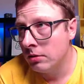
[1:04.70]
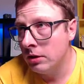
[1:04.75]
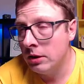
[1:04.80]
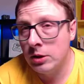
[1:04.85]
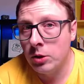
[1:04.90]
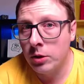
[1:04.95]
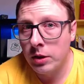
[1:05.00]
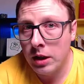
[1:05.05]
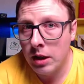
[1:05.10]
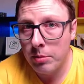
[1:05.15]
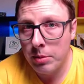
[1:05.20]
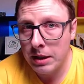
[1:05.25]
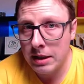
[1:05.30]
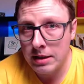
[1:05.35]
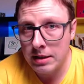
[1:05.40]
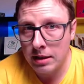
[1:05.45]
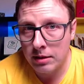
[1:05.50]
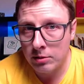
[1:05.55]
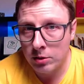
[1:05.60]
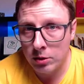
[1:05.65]
i co je
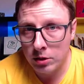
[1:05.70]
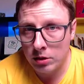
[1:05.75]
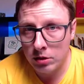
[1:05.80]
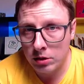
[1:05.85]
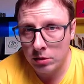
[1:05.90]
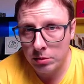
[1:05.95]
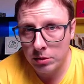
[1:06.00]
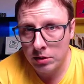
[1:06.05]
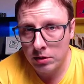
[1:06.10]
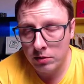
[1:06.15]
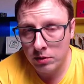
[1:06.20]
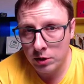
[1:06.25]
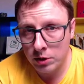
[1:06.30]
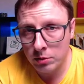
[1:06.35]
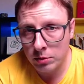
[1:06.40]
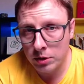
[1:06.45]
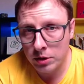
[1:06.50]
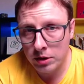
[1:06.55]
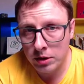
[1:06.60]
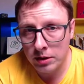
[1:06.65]
napędza do tego, żeby
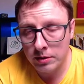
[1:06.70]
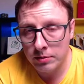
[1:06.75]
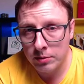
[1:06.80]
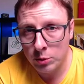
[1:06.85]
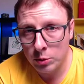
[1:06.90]
tworzyły się